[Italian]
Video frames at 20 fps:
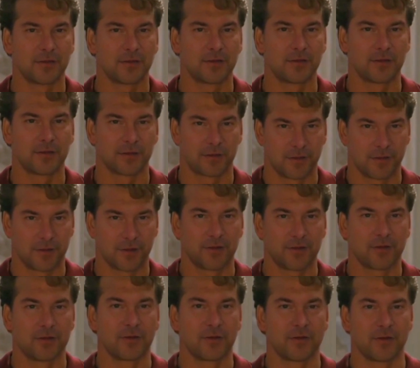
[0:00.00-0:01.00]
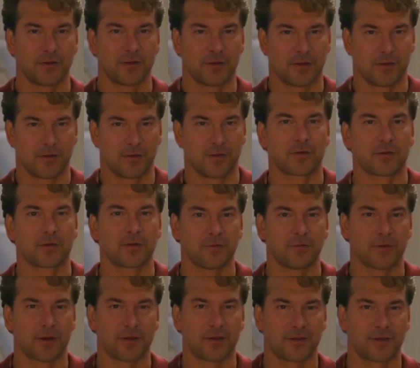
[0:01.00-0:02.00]
Aveva un nome e un indirizzo. Dai,
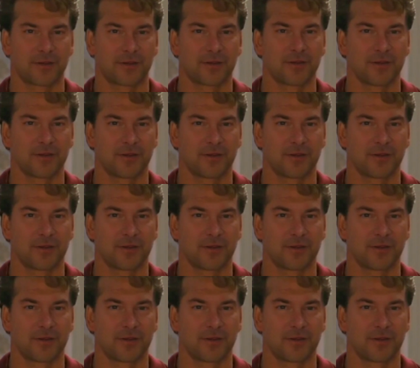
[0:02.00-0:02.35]
Molly, continua.